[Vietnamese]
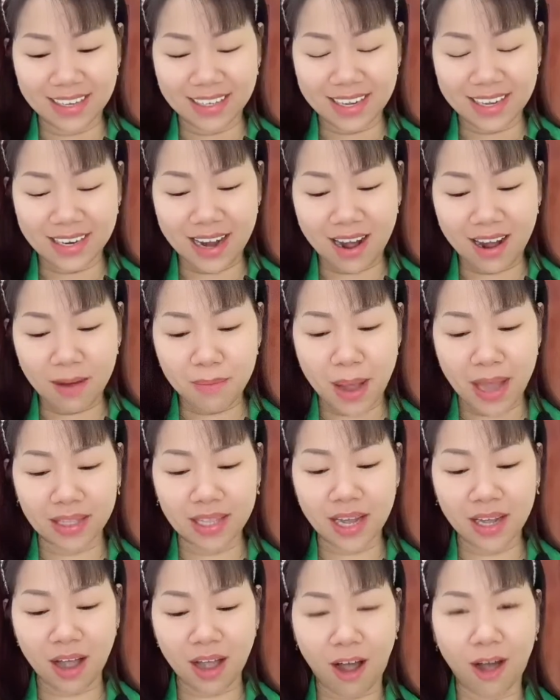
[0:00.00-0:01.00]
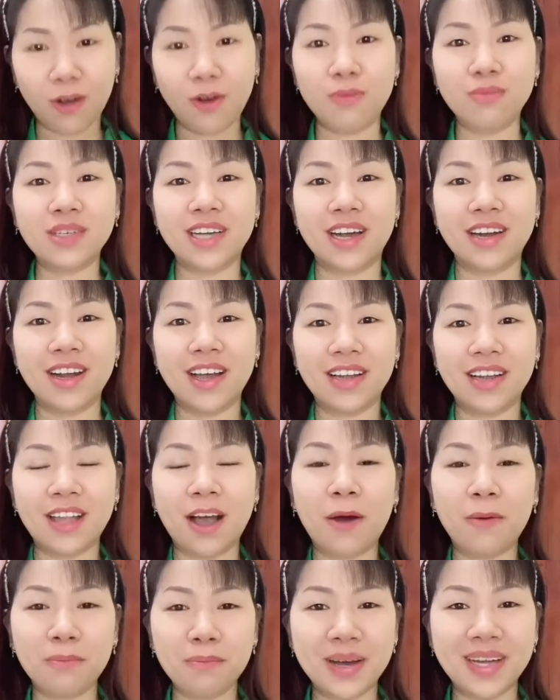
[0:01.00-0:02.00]
Từ đó bản thân họ cũng trở nên
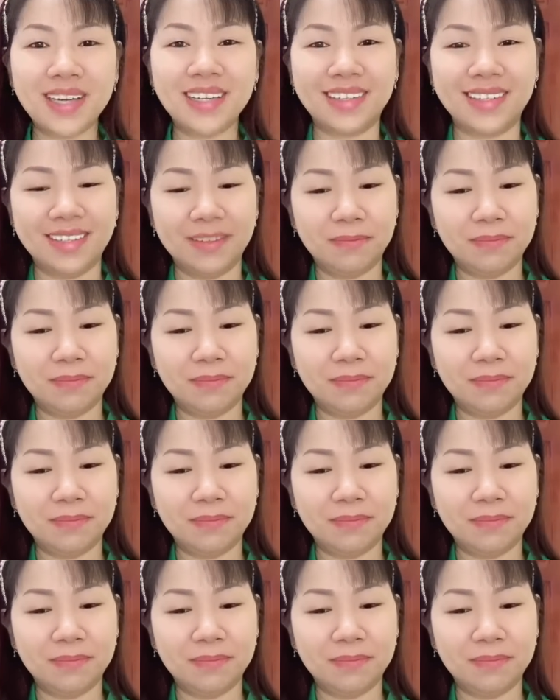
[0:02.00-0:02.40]
thông minh.